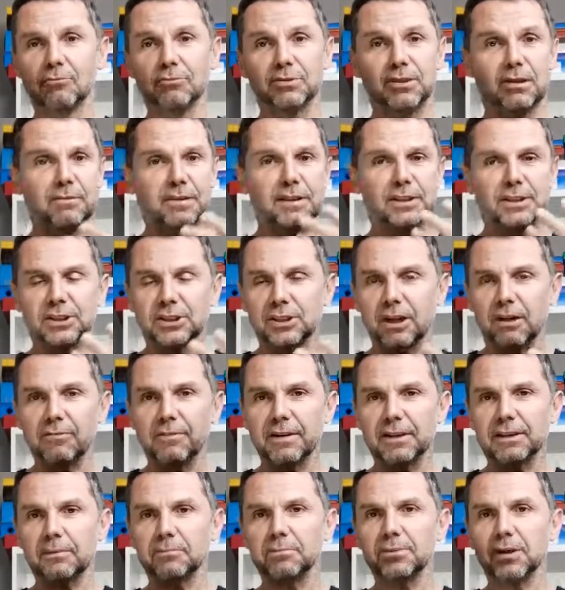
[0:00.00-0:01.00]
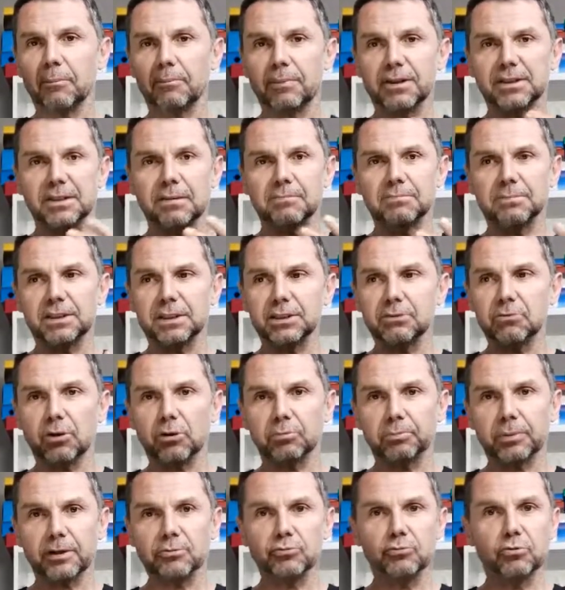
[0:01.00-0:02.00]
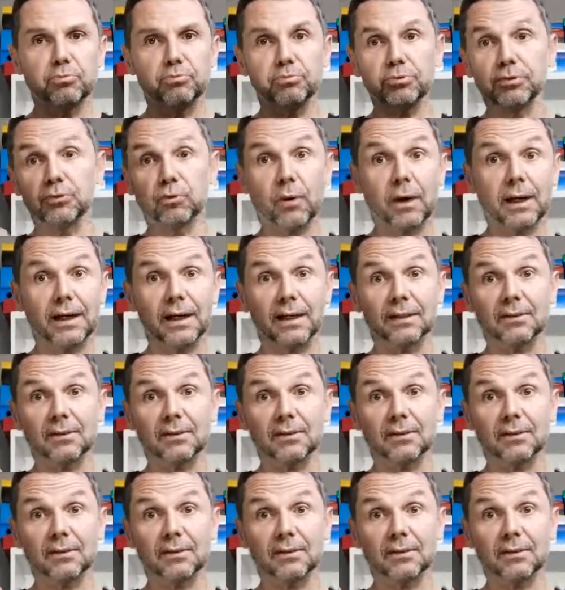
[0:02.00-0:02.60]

vous avez déjà mis en place un petit WordPress depuis 3,